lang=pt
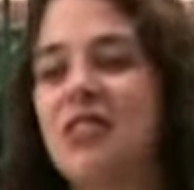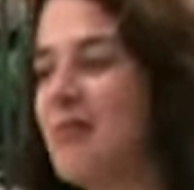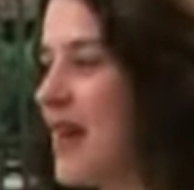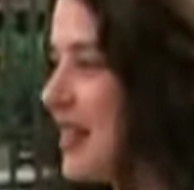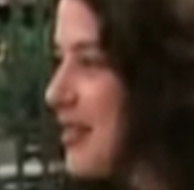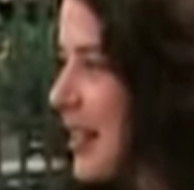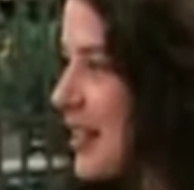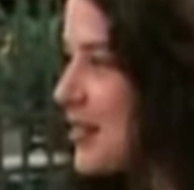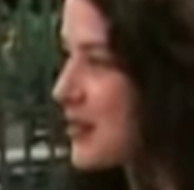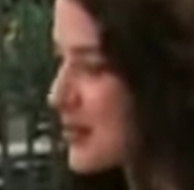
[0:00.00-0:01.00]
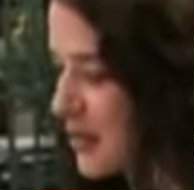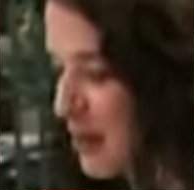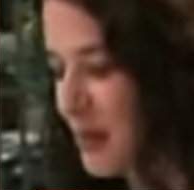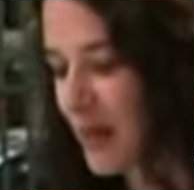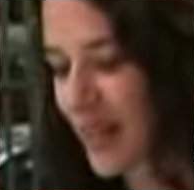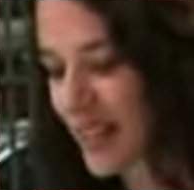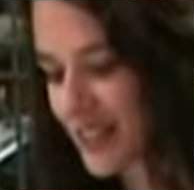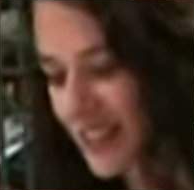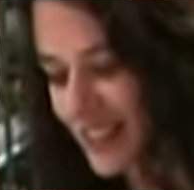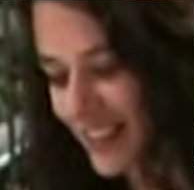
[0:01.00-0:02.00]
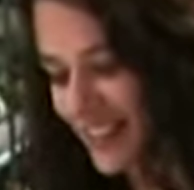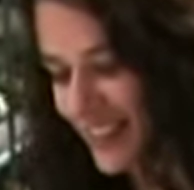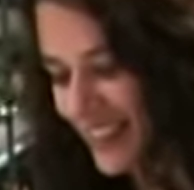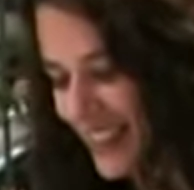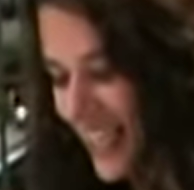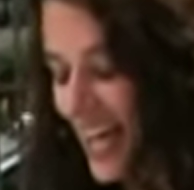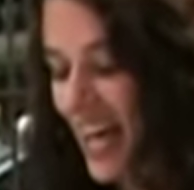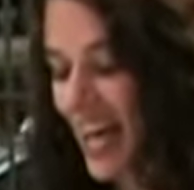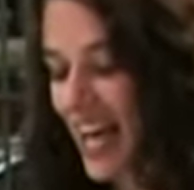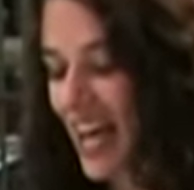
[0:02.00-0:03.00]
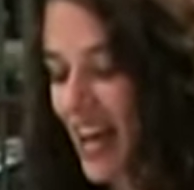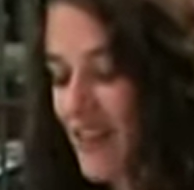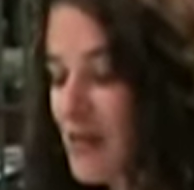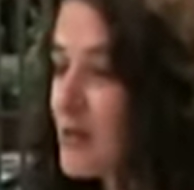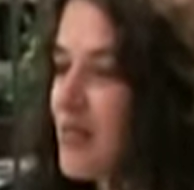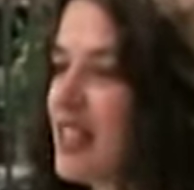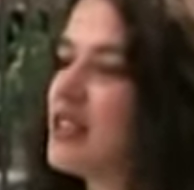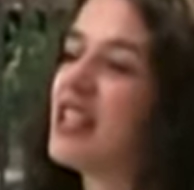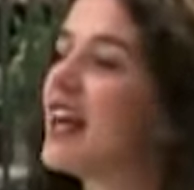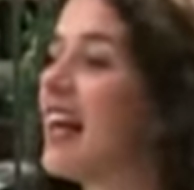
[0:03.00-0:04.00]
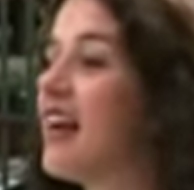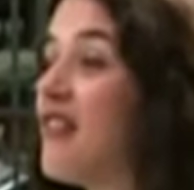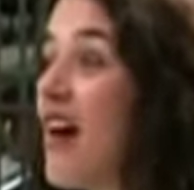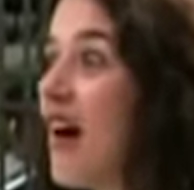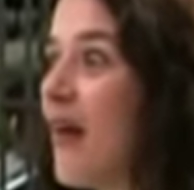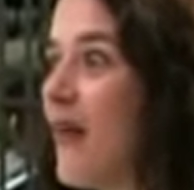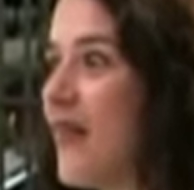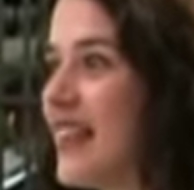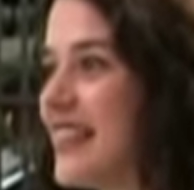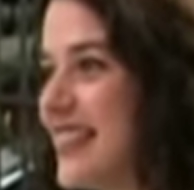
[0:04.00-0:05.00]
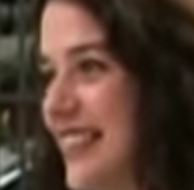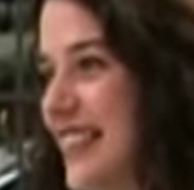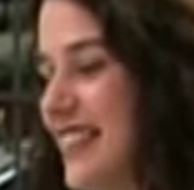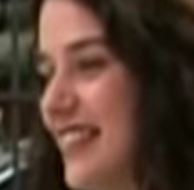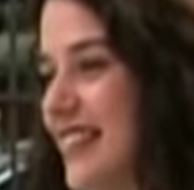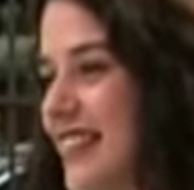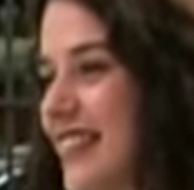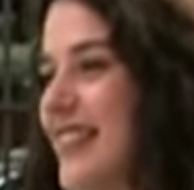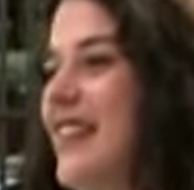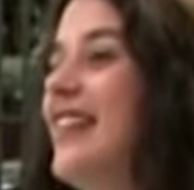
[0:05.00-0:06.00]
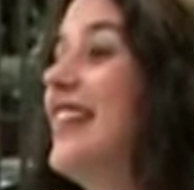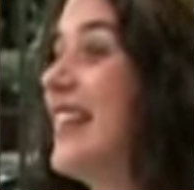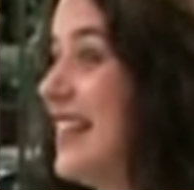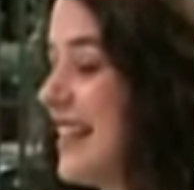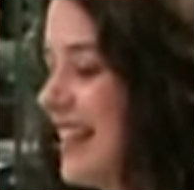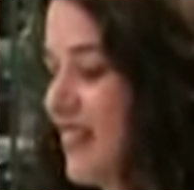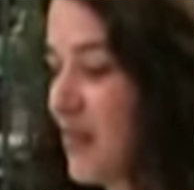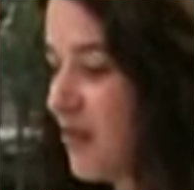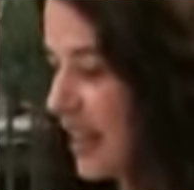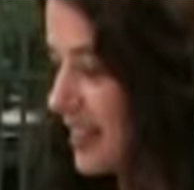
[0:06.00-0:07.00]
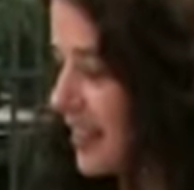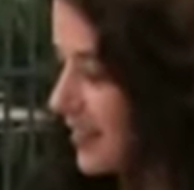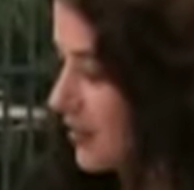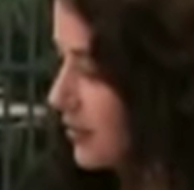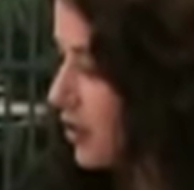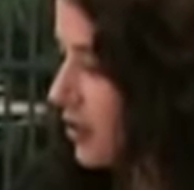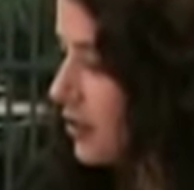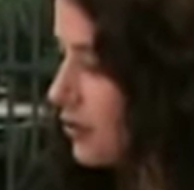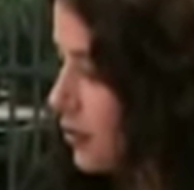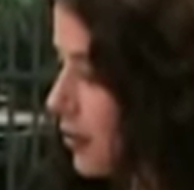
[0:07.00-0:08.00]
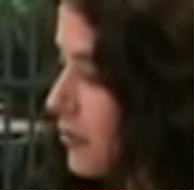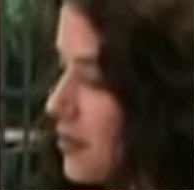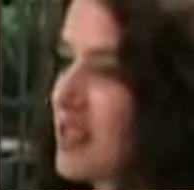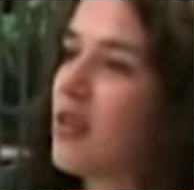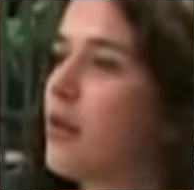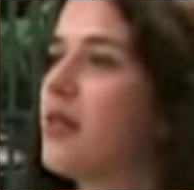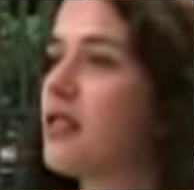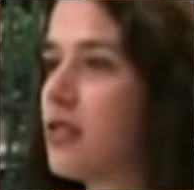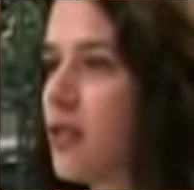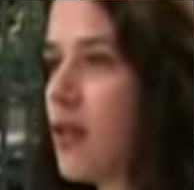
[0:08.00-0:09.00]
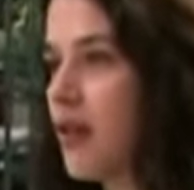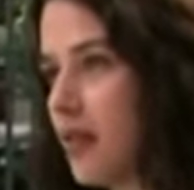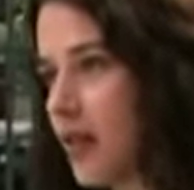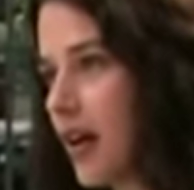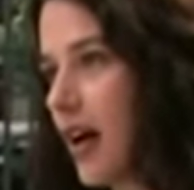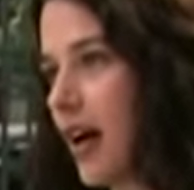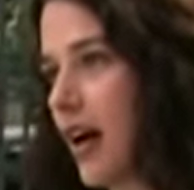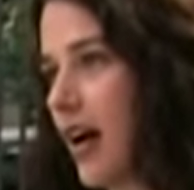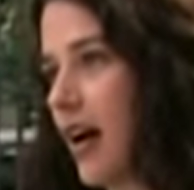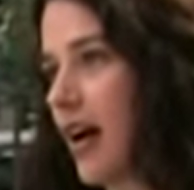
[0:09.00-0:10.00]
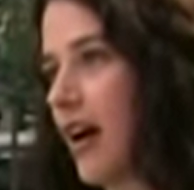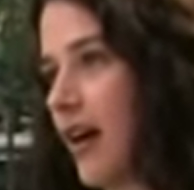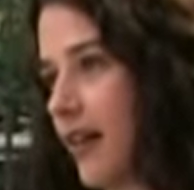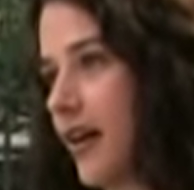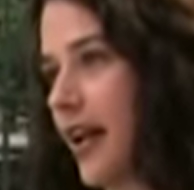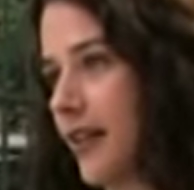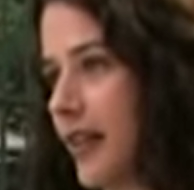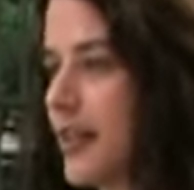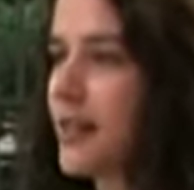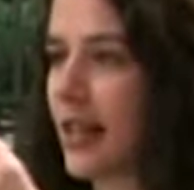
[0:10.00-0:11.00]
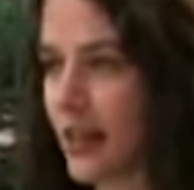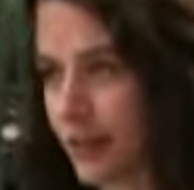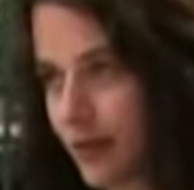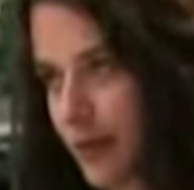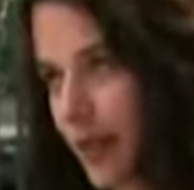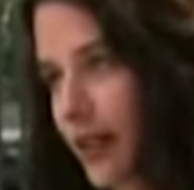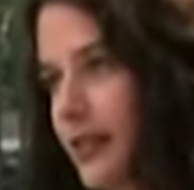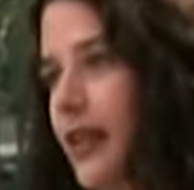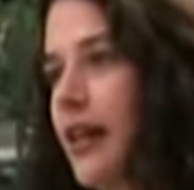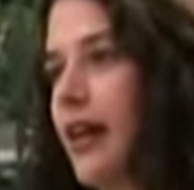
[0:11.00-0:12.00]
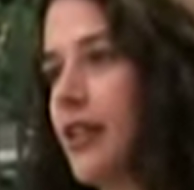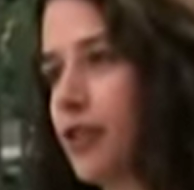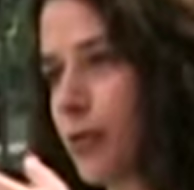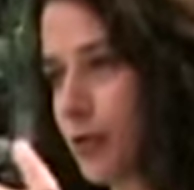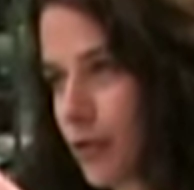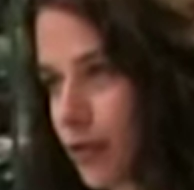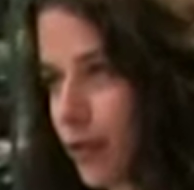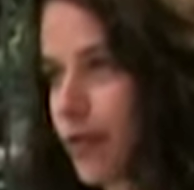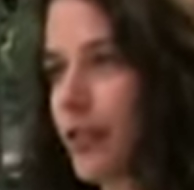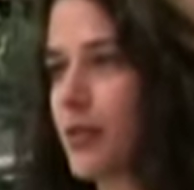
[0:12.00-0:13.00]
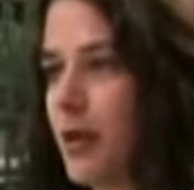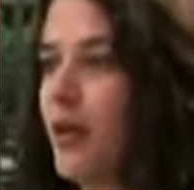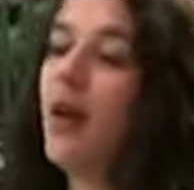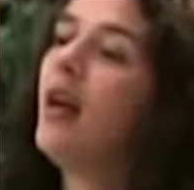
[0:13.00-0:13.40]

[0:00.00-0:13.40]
de Beto Cardoso acompanhando obrigado, aqui. Obrigado. É, vamos falar de carnaval, Leci. Carnaval. É, vamos falar de, de quando você começou a, a né, desde lá da, da ala de compositores né,